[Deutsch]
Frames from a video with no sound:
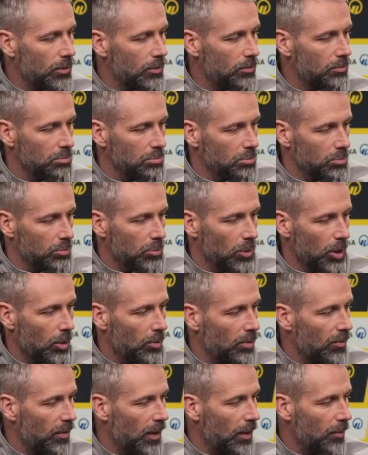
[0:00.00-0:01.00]
Ähm, ich
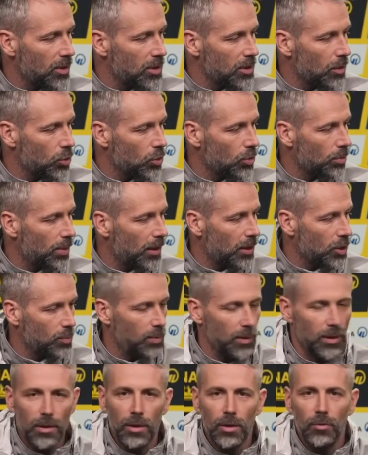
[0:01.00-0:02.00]
glaube, wir haben jetzt auch schon ein paar
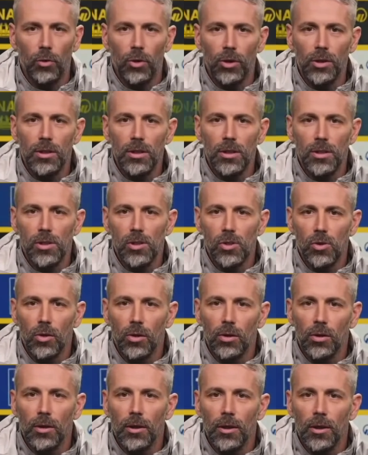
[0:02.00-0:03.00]
Spiele gewonnen diese
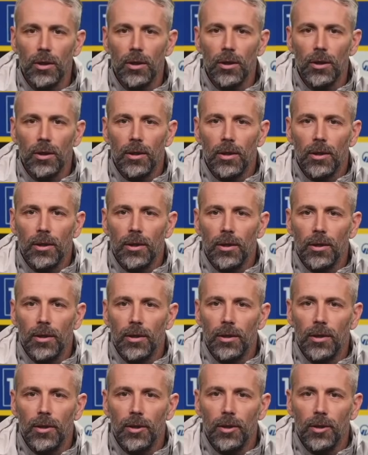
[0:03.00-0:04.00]
Saison.
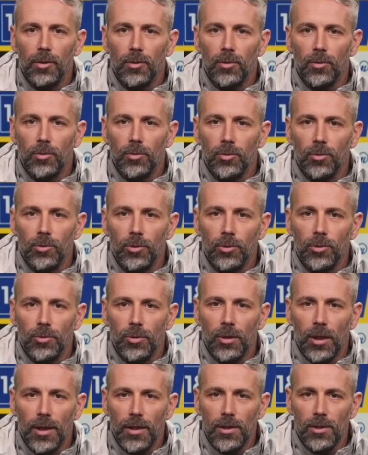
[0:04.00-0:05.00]
Äh,
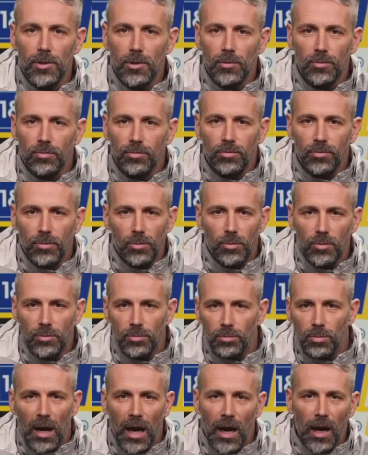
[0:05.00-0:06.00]
äh, heißt,
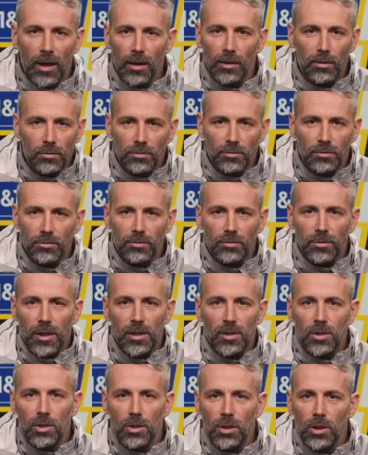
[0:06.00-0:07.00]
mal,
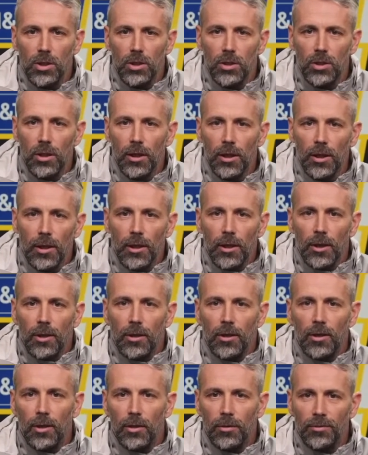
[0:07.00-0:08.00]
weiß ich nicht.
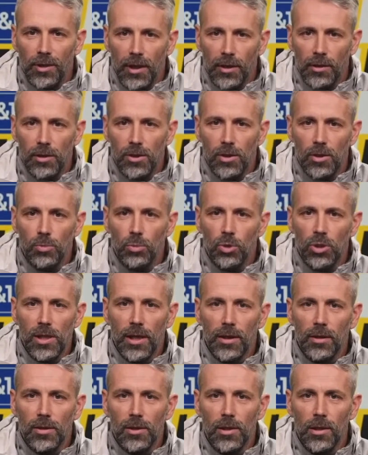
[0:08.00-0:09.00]
Äh, Fakt ist, es muss
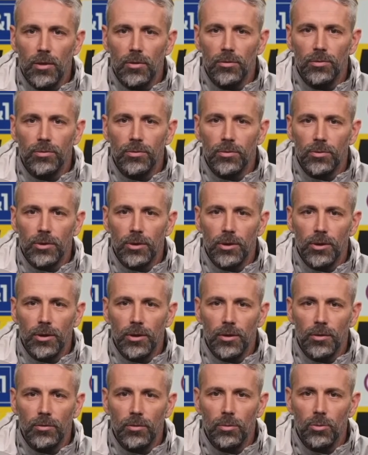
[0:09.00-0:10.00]
anders laufen.
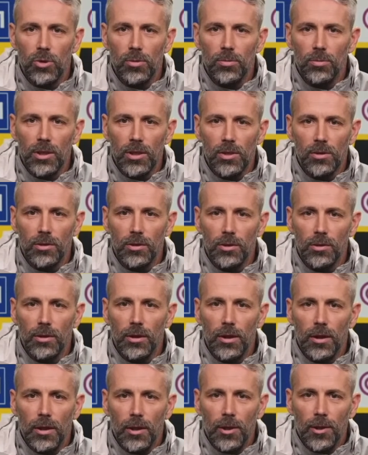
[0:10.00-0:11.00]
Äh, wir müssen besser
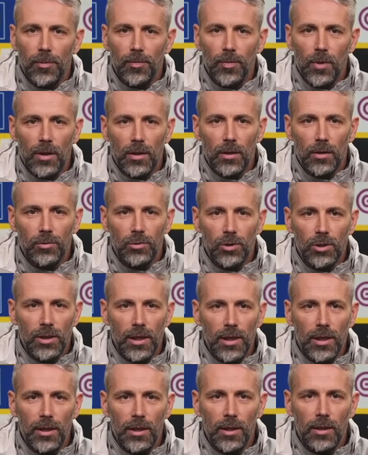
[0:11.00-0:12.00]
äh,
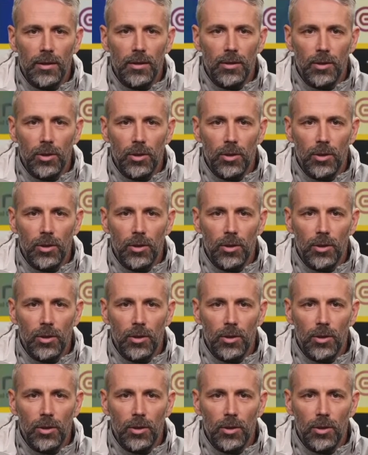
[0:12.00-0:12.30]
verteidigen.